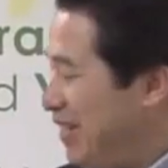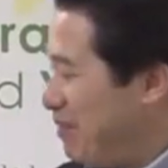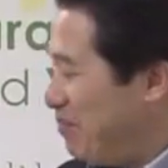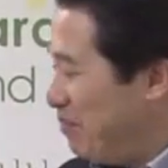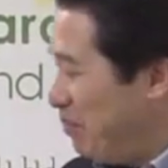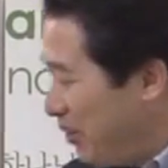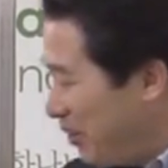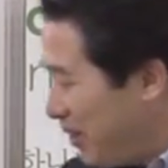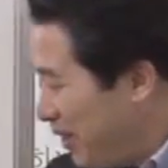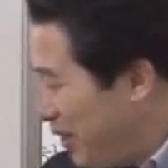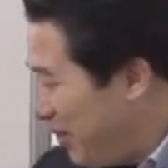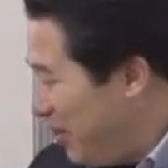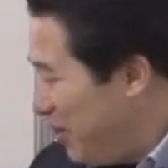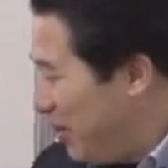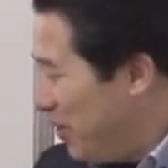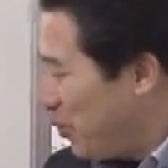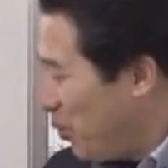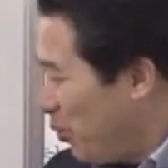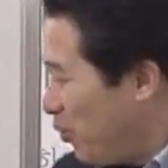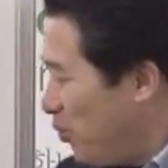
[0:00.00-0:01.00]
뭘까요?
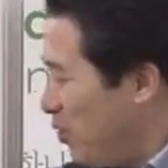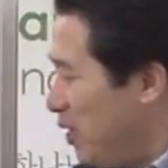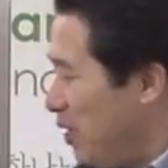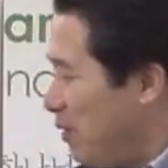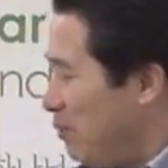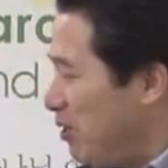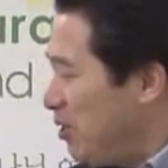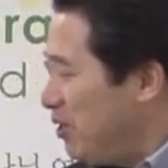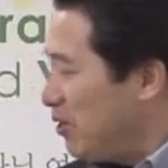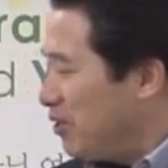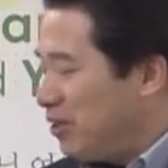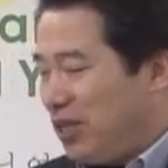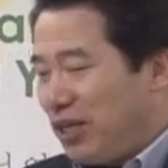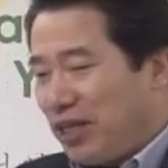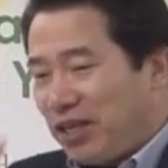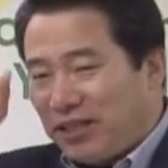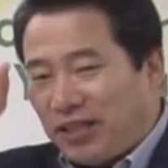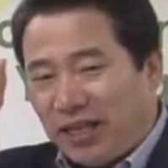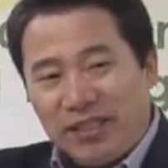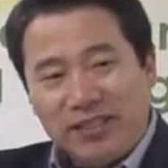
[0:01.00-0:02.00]
손을 내밀어
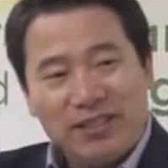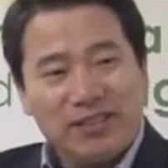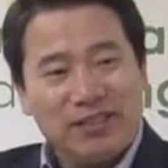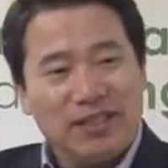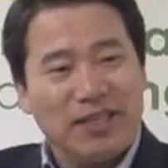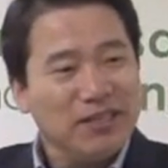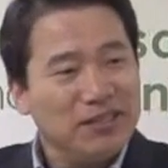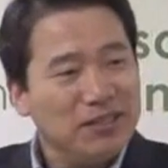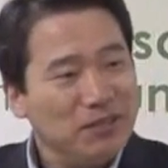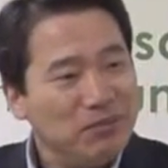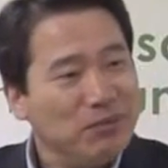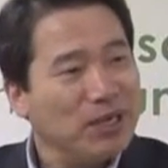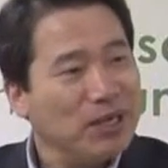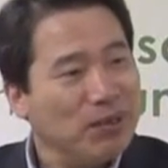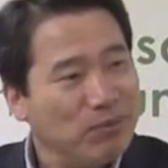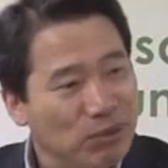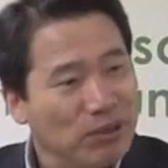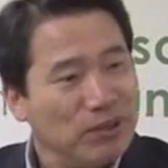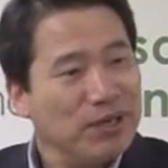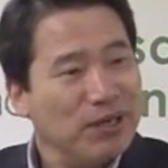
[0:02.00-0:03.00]
그에게 되셨다는 의미가
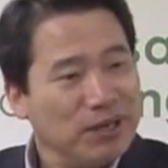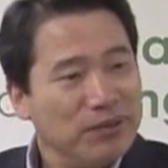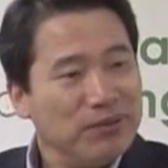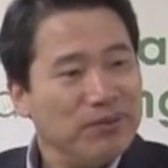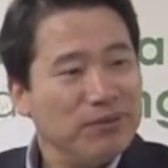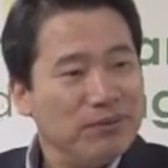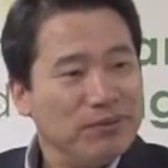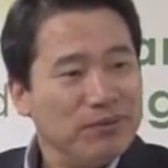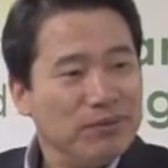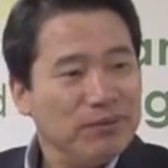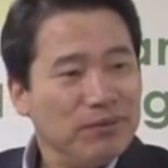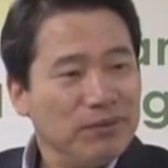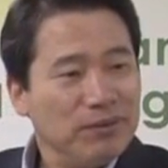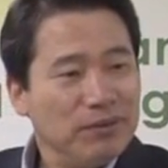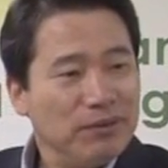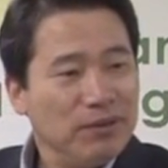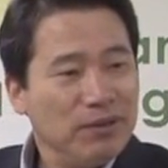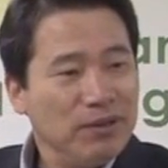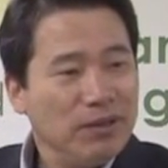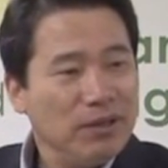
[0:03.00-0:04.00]
뭘까요?
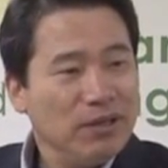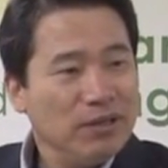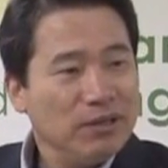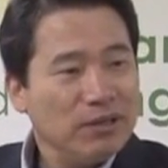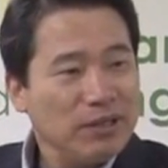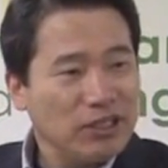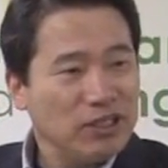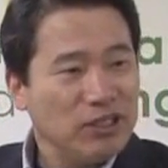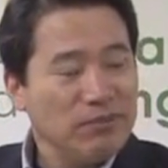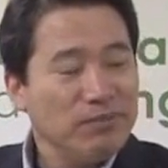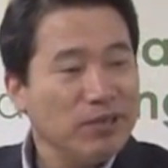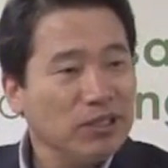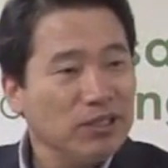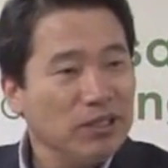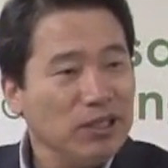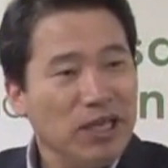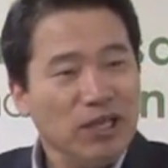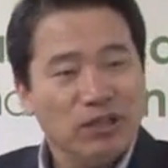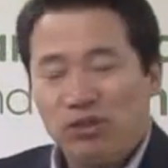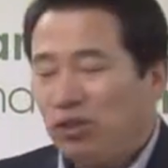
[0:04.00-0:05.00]
다시
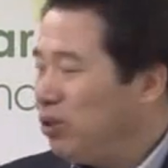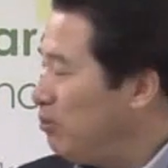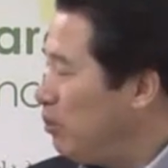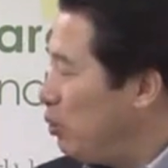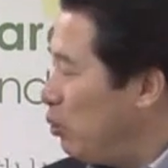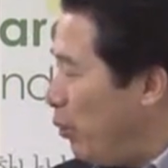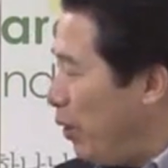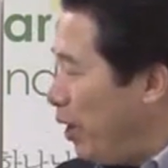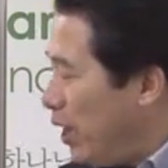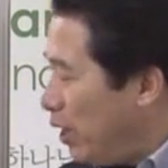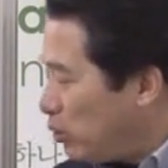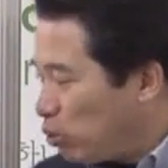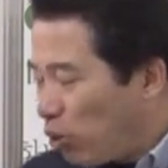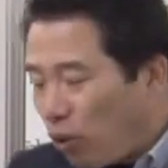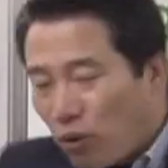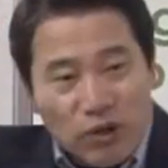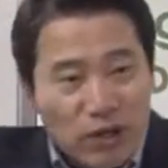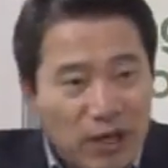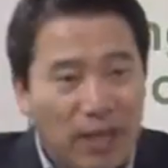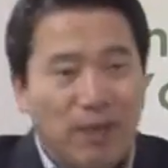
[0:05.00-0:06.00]
말해서 예수님이 왜
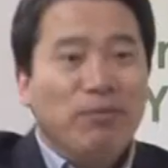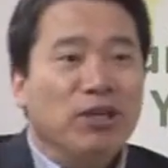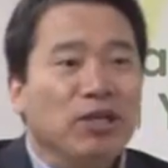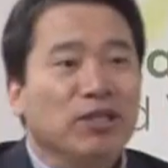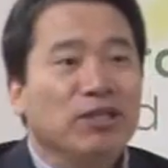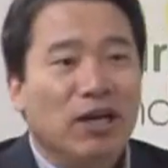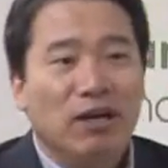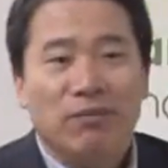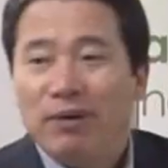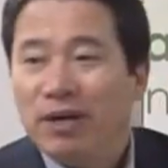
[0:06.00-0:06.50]
손을 내밀었냐고